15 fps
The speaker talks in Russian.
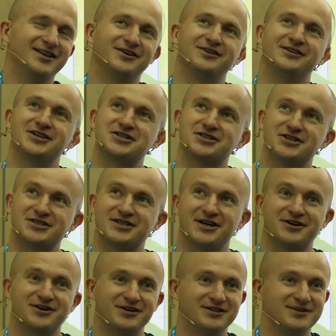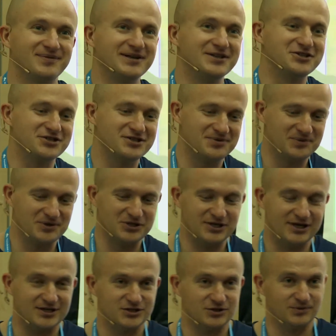такой, да что ж такое-то, блин, что ж не
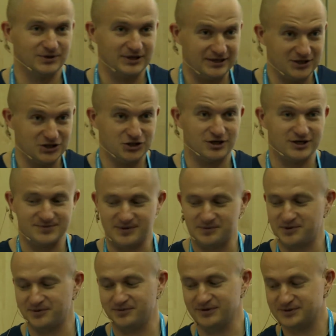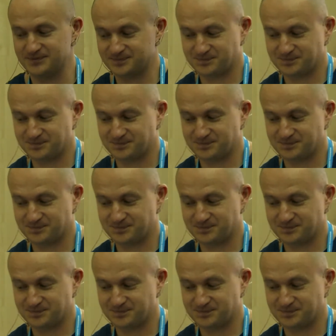получается. Думаю, надо еще раз попробовать.